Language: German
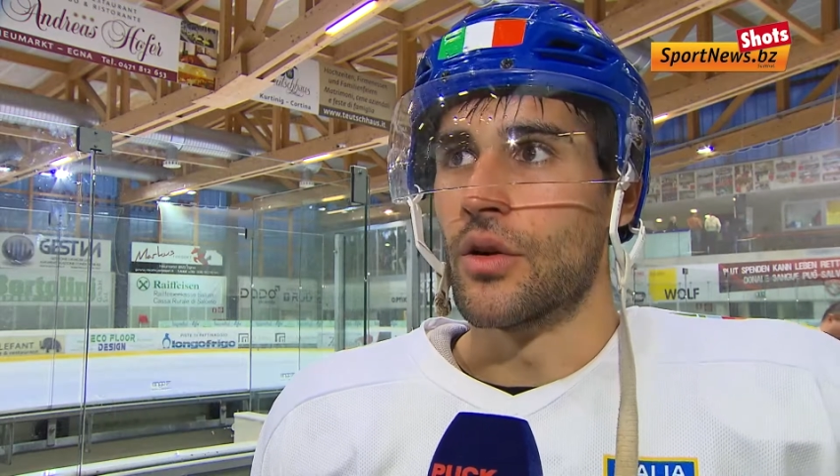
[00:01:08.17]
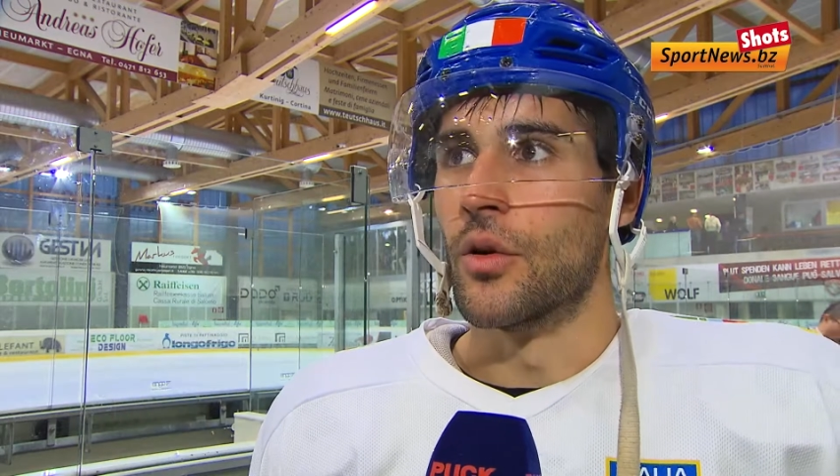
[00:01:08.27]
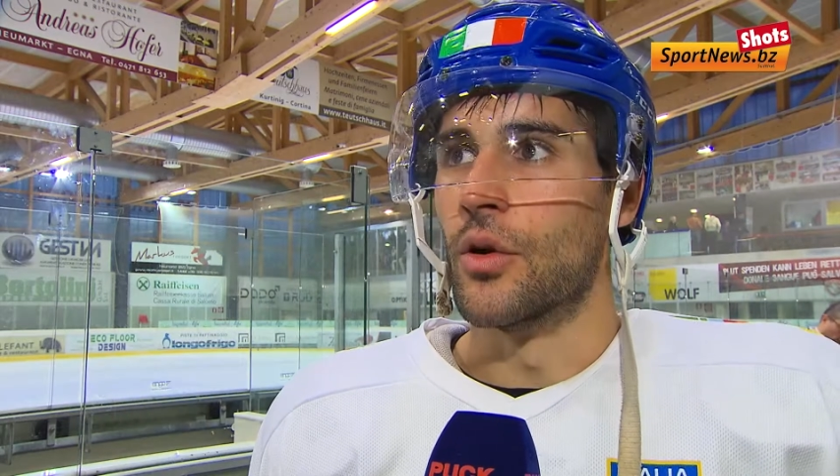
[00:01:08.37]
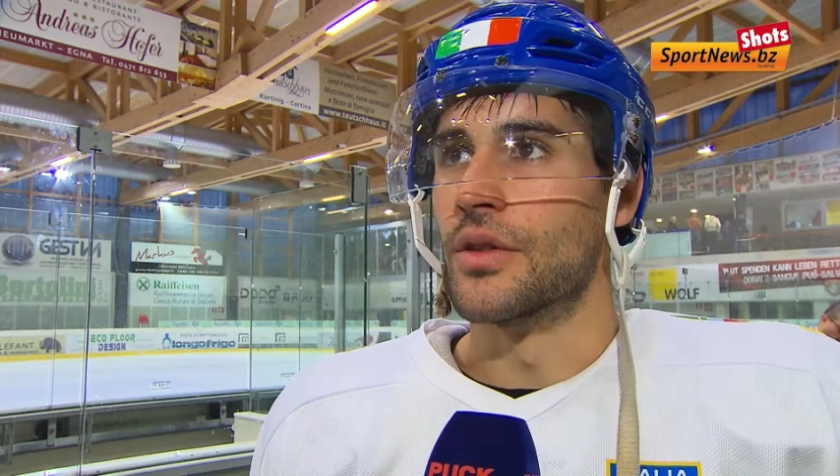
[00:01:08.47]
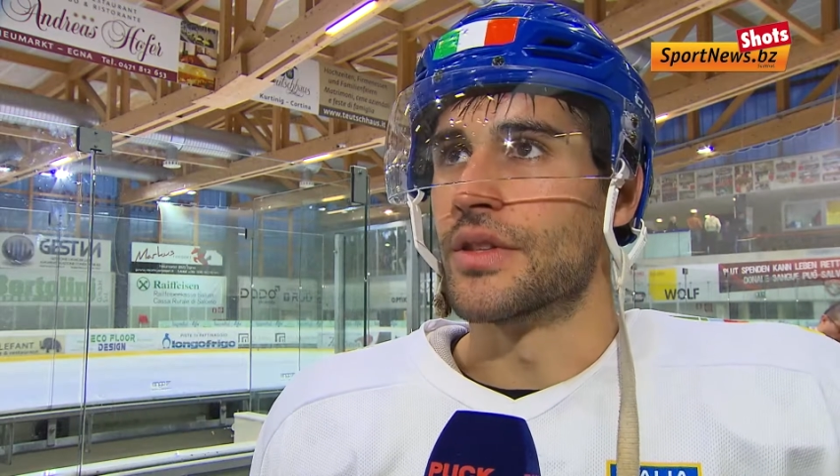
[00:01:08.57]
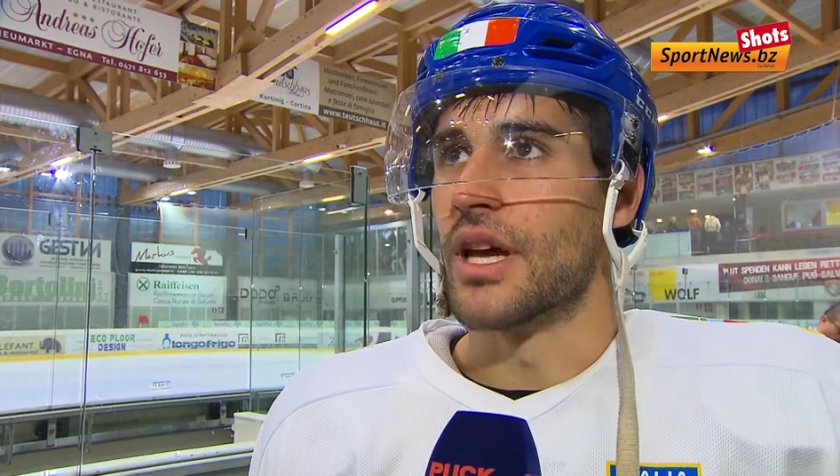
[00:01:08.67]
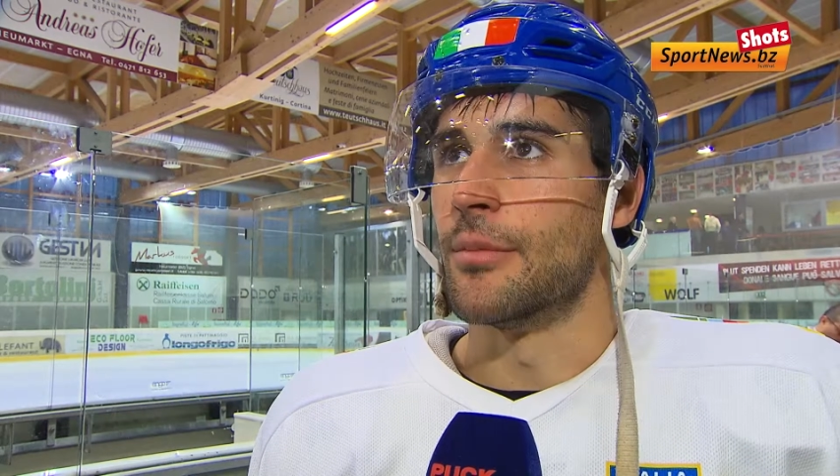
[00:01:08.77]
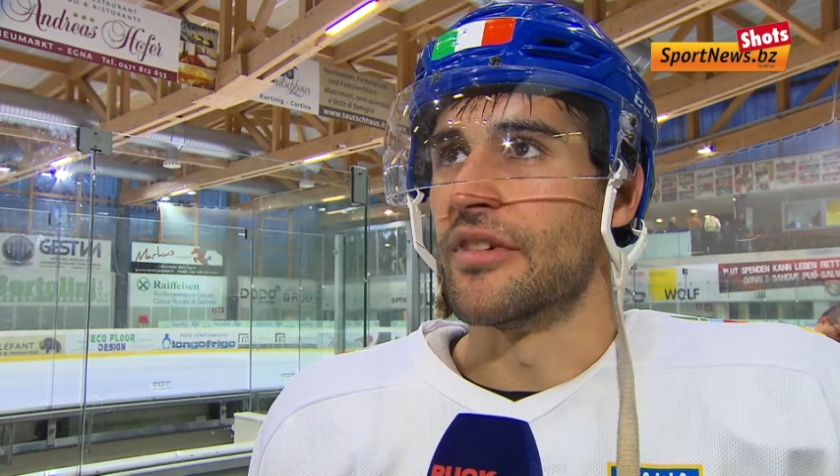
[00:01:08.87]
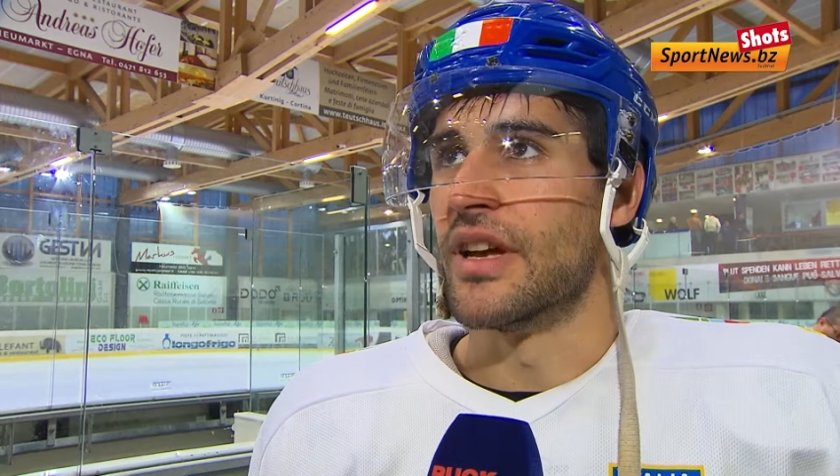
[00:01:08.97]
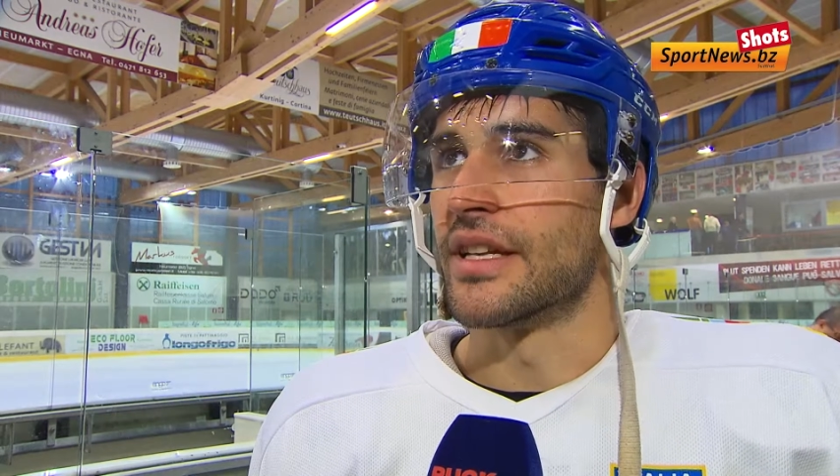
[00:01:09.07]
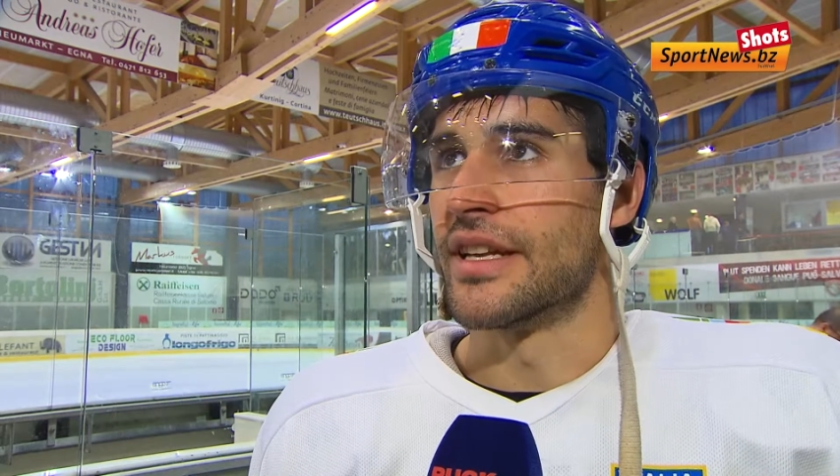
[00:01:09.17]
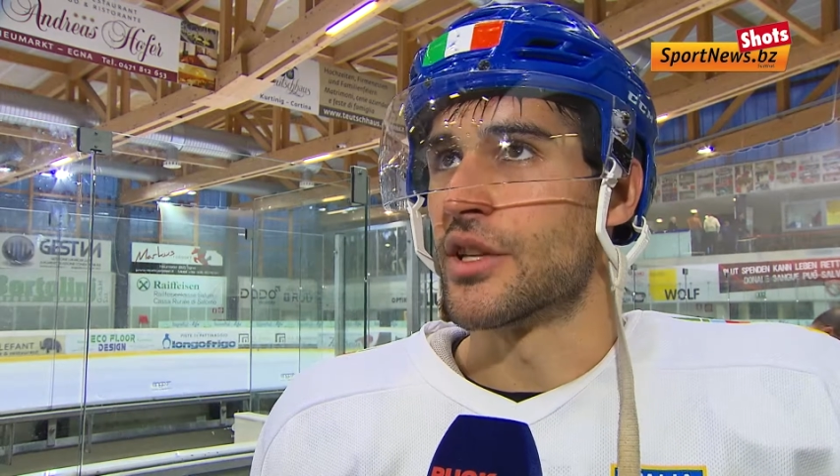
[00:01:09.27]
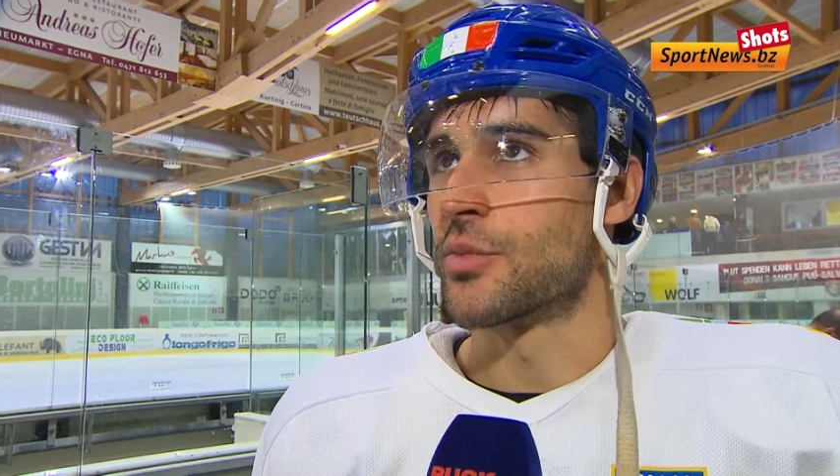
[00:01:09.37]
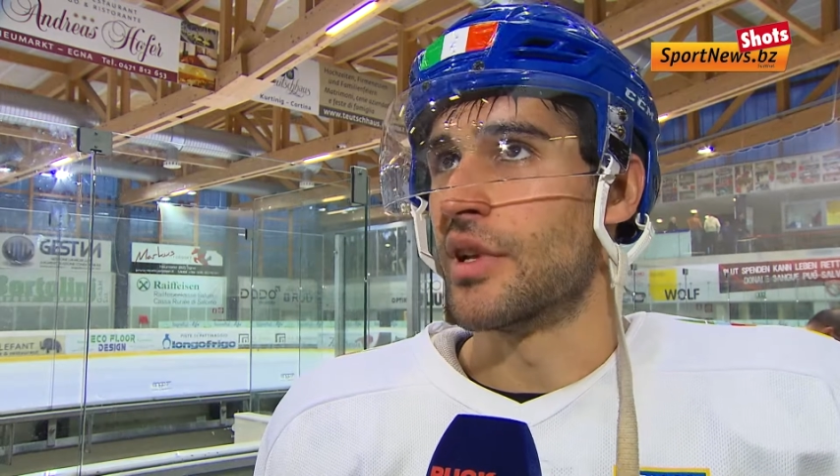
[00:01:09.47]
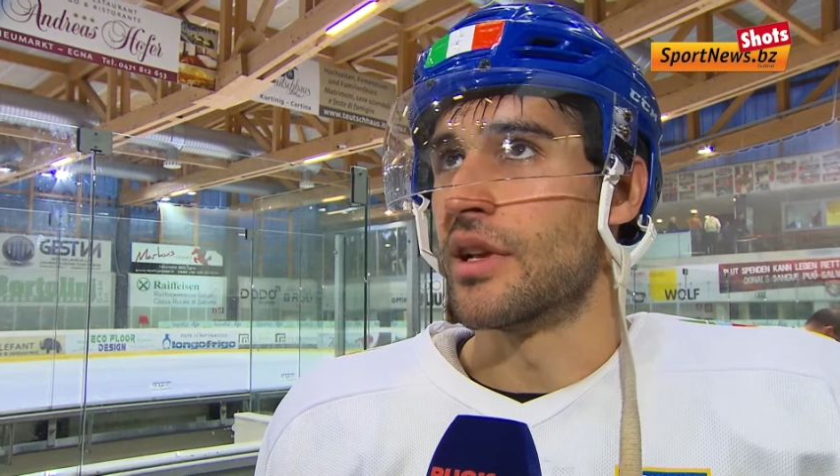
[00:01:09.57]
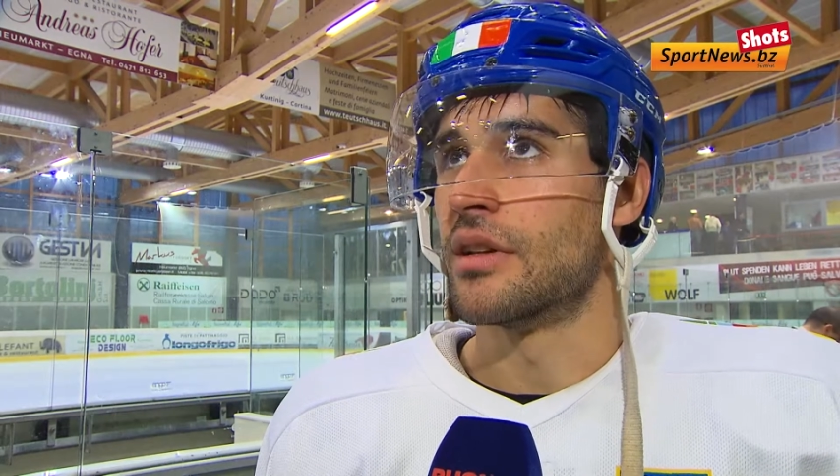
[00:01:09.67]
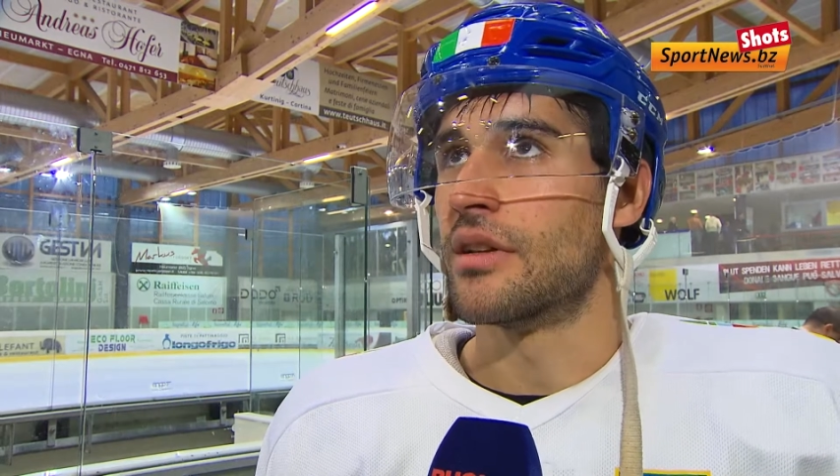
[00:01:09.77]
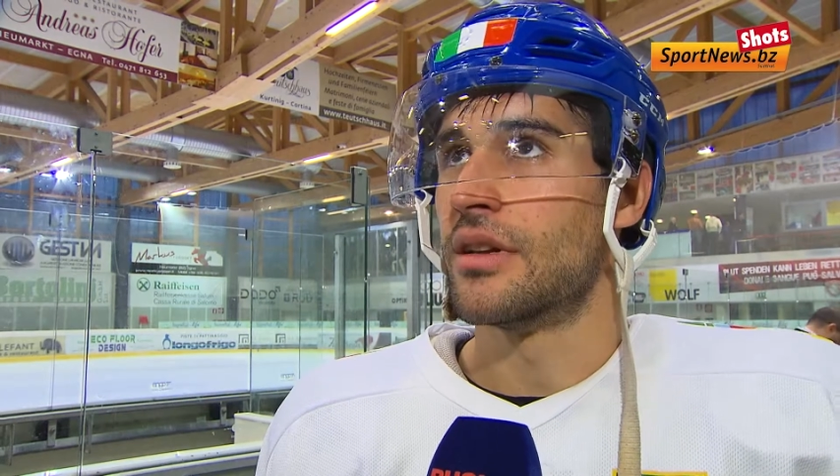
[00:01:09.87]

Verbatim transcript: Und äh, wir werden jedes Spiel